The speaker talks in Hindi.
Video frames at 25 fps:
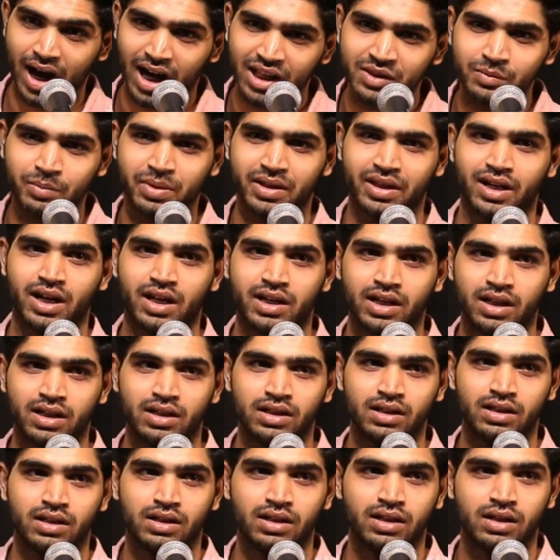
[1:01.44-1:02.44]
हाथ फिराना
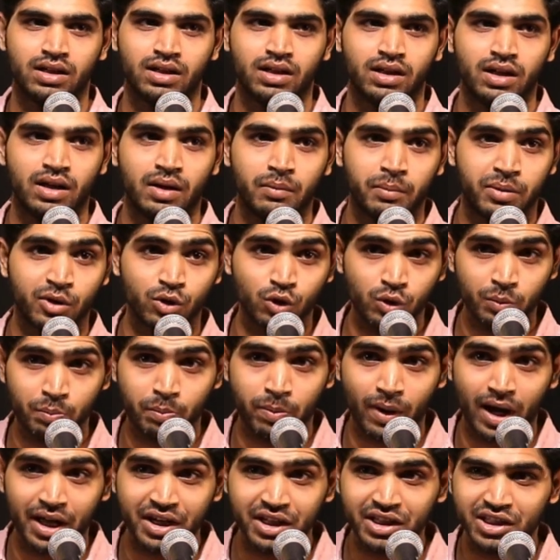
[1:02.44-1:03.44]
फिर उन
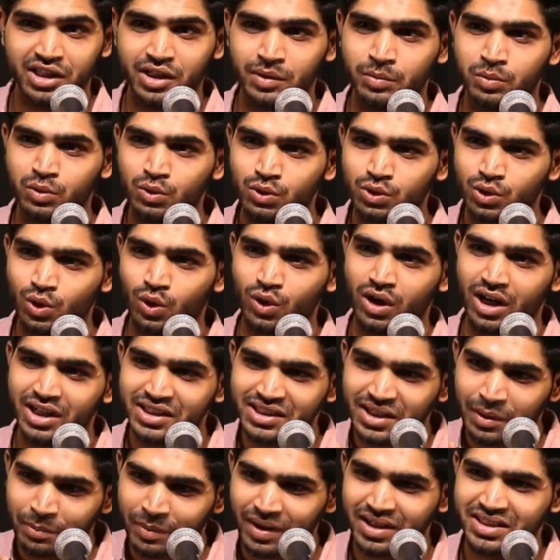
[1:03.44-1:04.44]
पानी की बूंदों का
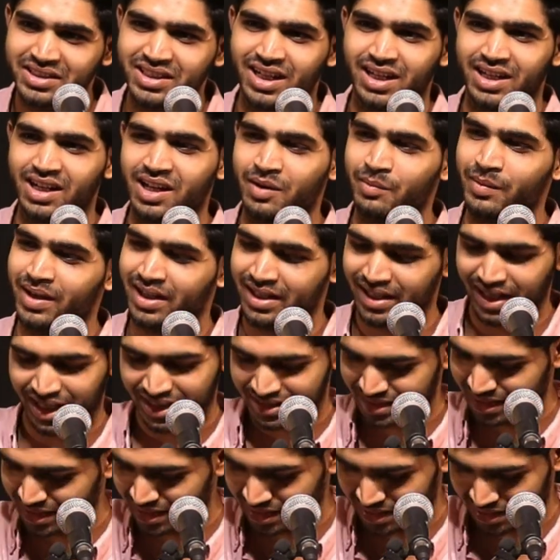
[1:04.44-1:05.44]
टपक जाना मैं
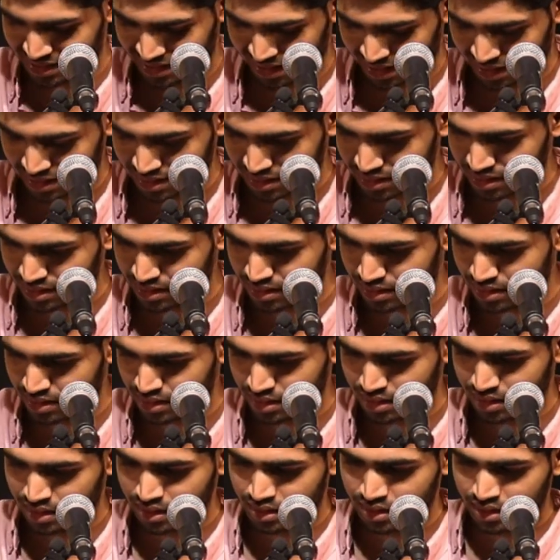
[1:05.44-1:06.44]
कैसे लिखता
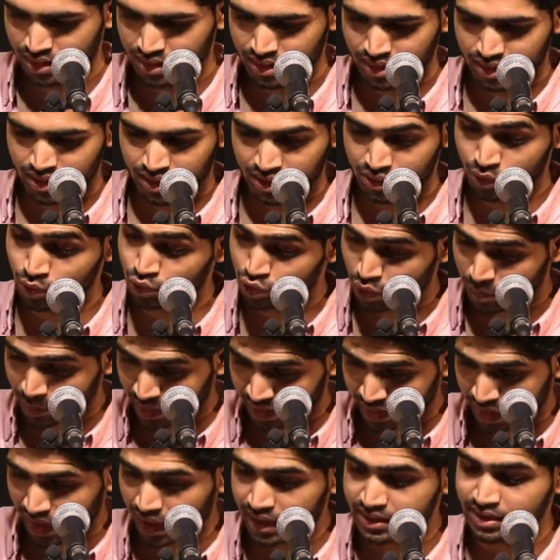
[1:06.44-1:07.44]
यूं तो
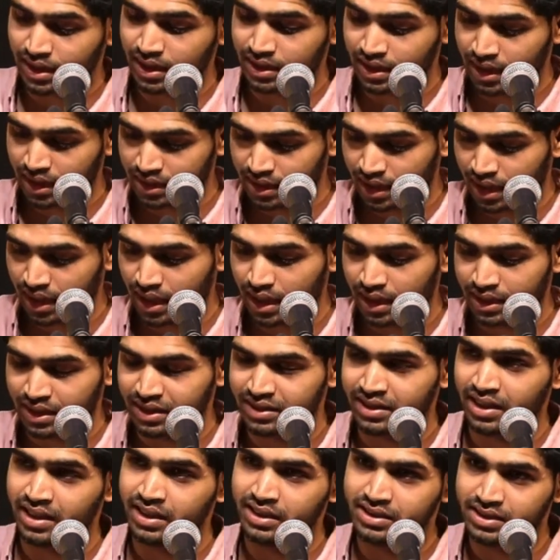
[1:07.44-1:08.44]
मैं कह सकता था कि
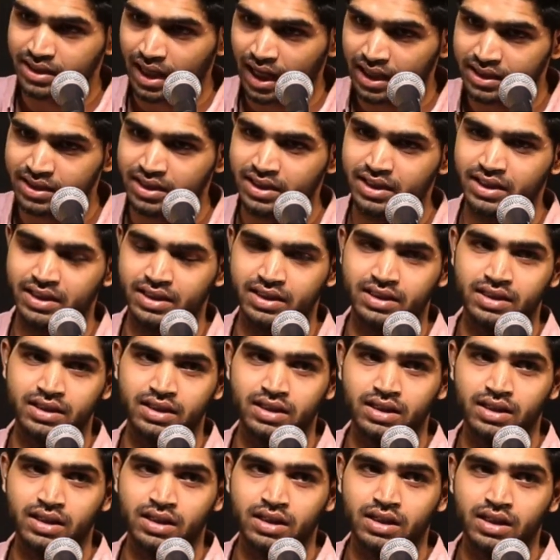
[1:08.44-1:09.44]
तेरी सादगी
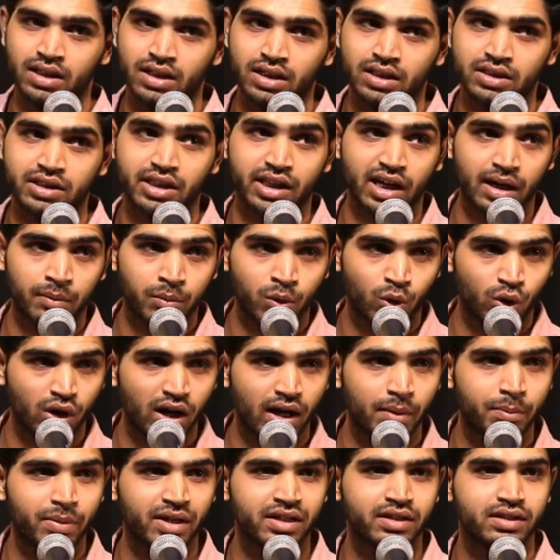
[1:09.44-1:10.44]
तेरा
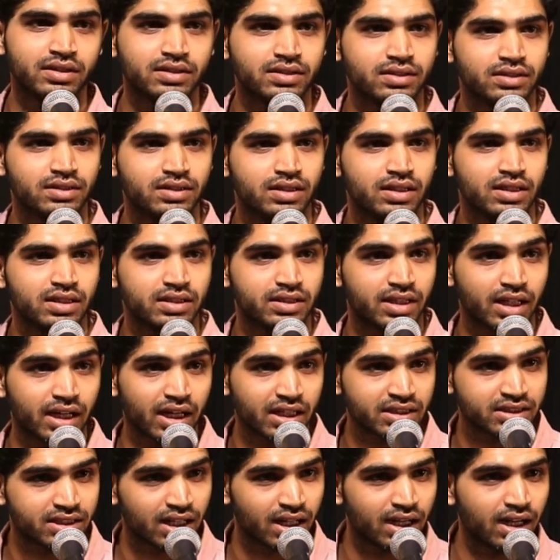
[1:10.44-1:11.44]
भोलापन
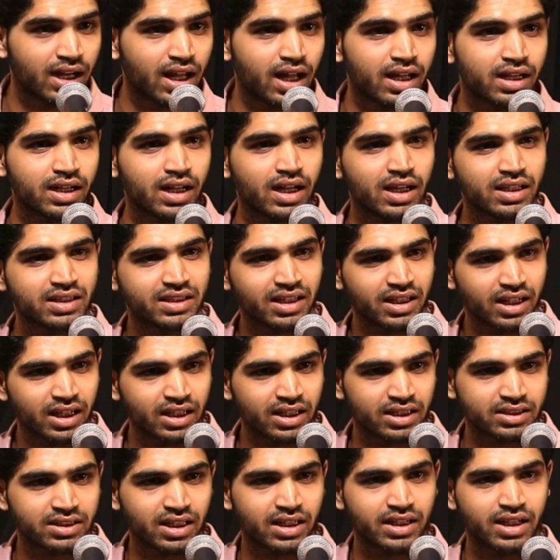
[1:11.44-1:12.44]
तेरा झल्लाना तेरा
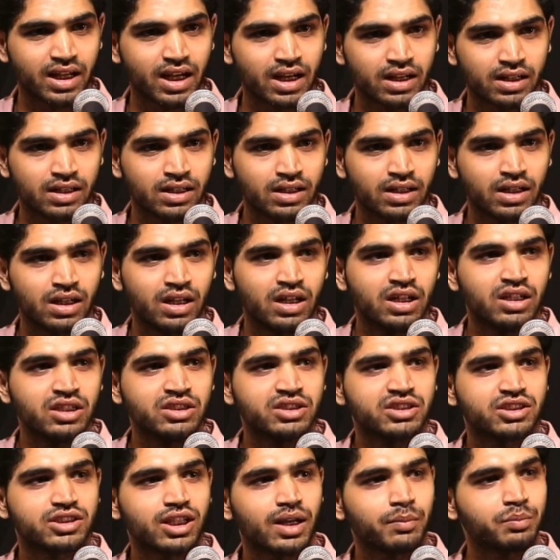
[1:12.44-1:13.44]
नजरिया
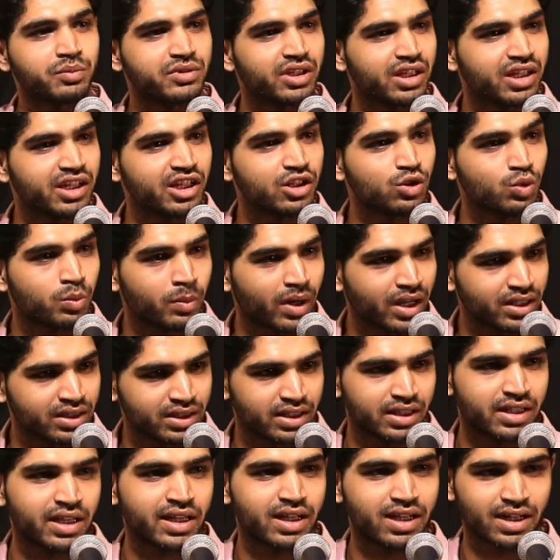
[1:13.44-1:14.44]
सब तेरी
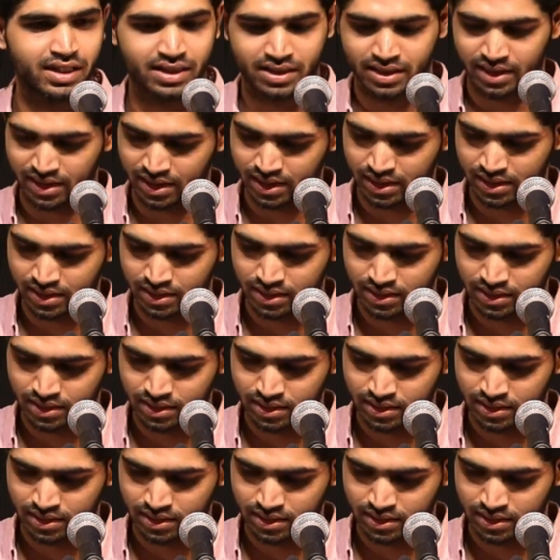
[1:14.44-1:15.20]
नुमाइंदगी करते हैं